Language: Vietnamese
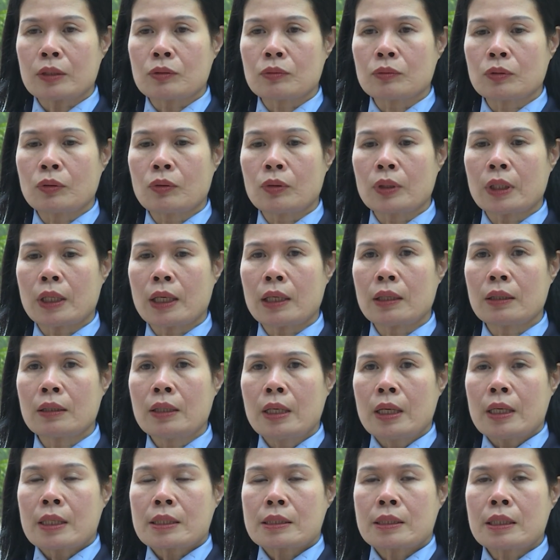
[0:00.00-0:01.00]
thì chúng tôi đã
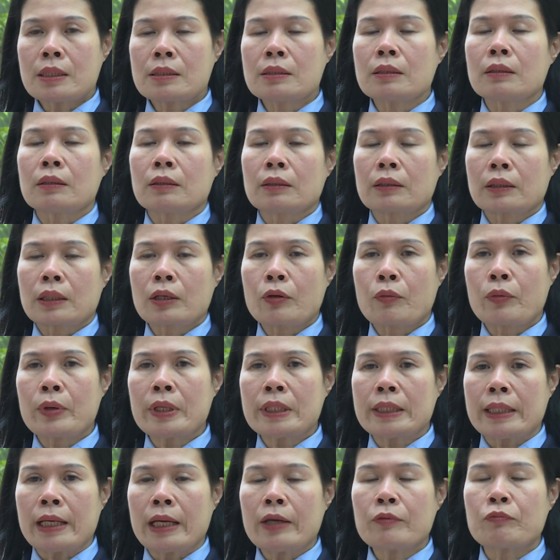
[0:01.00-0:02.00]
xây dựng cái
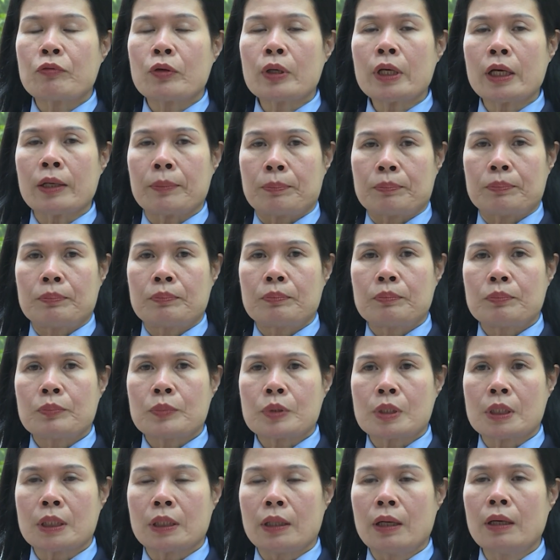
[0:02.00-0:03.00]
quy chế phối hợp
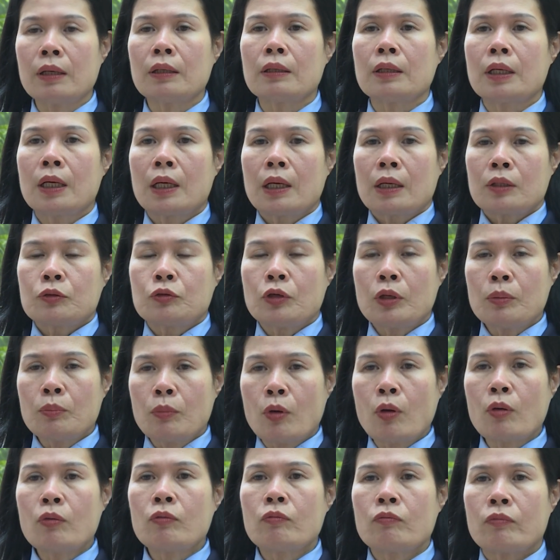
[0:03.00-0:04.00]
giữa chuyên
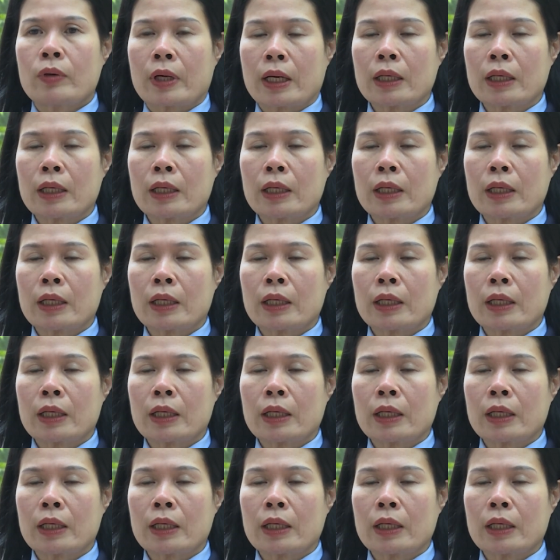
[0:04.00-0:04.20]
môn và